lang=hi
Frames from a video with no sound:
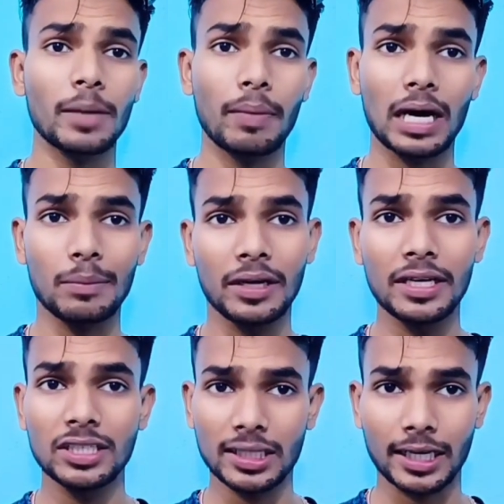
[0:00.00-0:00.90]
सौ रन के पार
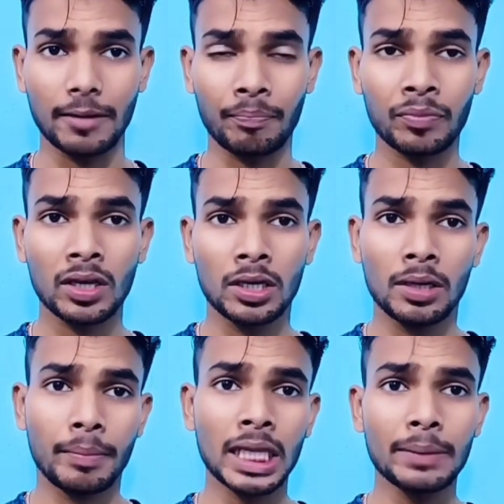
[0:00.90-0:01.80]
भी नहीं जाता
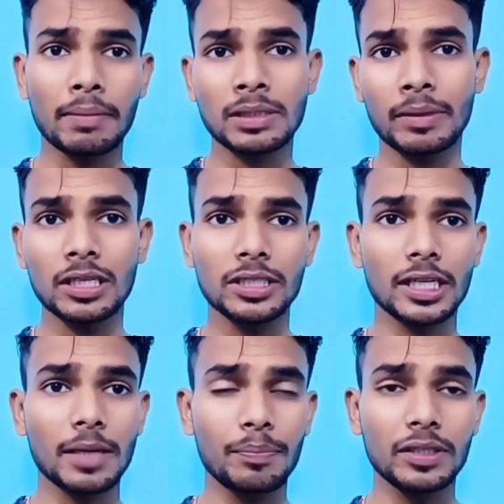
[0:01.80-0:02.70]
है मतलब आप समझ
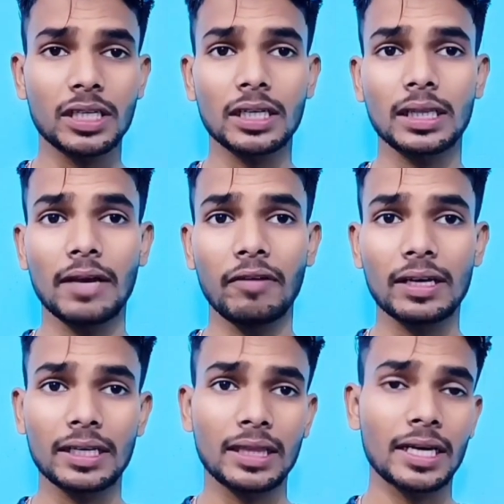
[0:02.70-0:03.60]
लीजिए कि पिच का
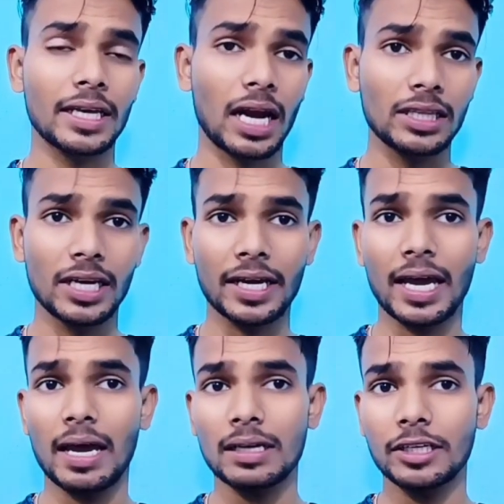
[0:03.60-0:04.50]
लेवल कितना गिरा
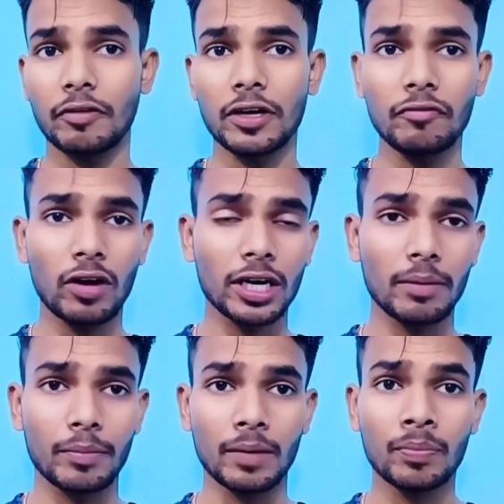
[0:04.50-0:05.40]
दिया गया है टी ट्वेंटी
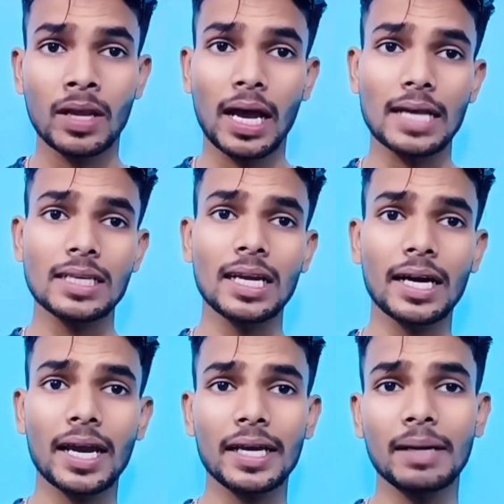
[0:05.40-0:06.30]
वर्ल्ड कप में ऐसा
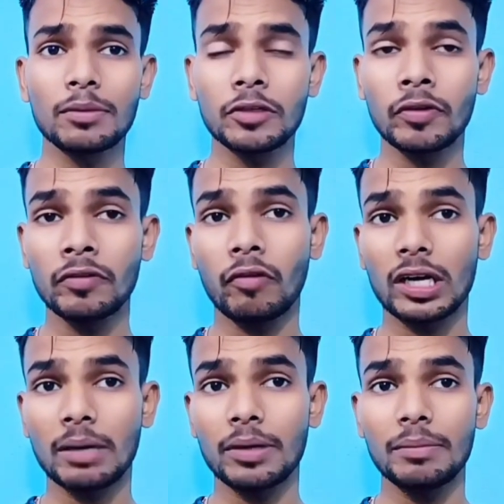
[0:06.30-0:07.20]
लग रहा है कि हम टी
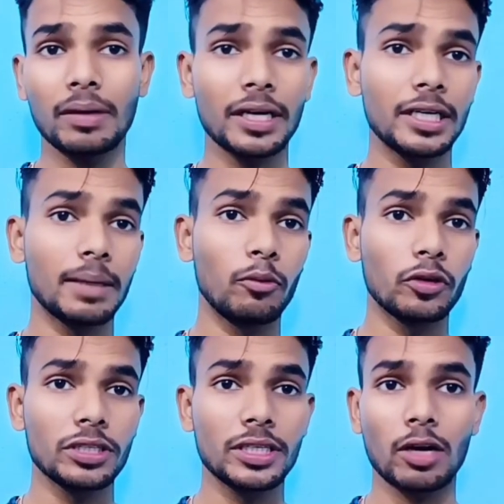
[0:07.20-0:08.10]
ट्वेंटी वर्ल्ड कप नहीं बल्कि
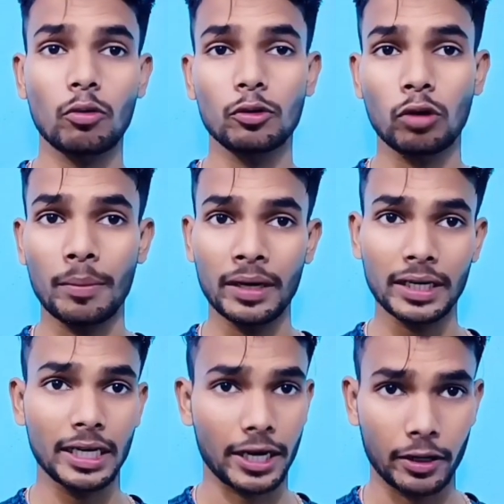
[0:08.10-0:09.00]
डब्ल्यू का कोई
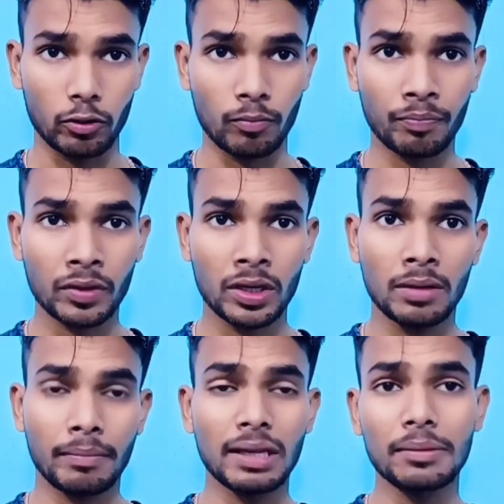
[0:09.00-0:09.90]
टूर्नामेंट खेल रहे हो
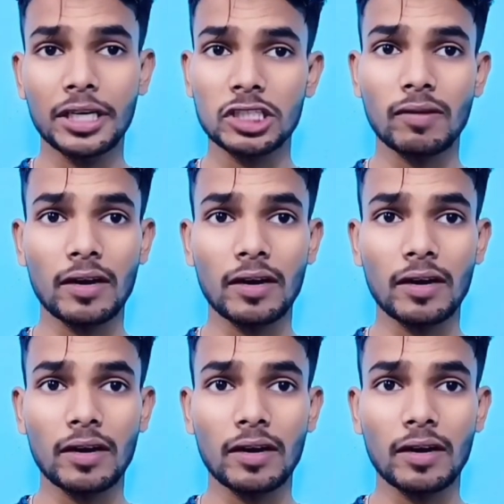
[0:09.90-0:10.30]
मतलब